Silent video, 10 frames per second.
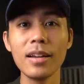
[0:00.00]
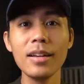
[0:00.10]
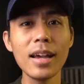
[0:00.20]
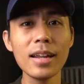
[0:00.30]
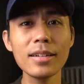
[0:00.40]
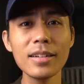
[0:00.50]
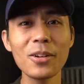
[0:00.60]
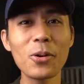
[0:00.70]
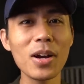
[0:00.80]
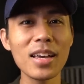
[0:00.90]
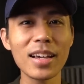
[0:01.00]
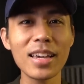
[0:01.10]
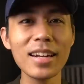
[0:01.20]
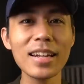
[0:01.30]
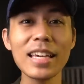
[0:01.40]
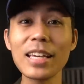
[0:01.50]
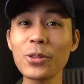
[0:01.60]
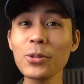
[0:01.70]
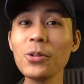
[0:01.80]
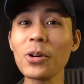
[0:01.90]
Dan gue yakin
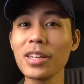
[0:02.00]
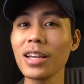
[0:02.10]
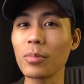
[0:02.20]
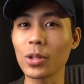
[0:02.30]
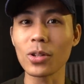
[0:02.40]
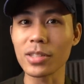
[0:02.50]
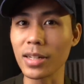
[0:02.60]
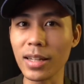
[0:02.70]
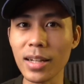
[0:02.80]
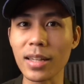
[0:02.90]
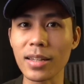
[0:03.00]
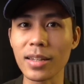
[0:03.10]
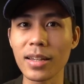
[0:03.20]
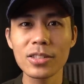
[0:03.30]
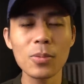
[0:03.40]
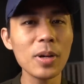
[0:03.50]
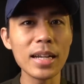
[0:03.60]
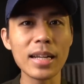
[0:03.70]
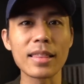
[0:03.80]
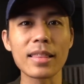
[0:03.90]
itu doi yang motong sendiri. Coba deh
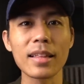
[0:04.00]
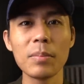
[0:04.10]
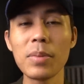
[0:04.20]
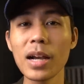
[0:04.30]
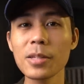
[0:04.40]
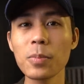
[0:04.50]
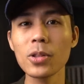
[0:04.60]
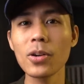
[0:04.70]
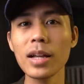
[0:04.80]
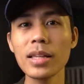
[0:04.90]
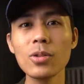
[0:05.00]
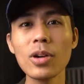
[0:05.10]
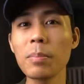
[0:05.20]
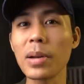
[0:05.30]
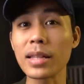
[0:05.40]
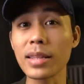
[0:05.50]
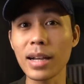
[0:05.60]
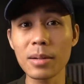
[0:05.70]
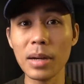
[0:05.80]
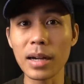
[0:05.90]
lihat, bekas potongannya itu kayak
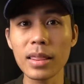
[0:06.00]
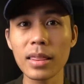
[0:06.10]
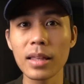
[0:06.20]
berantakan banget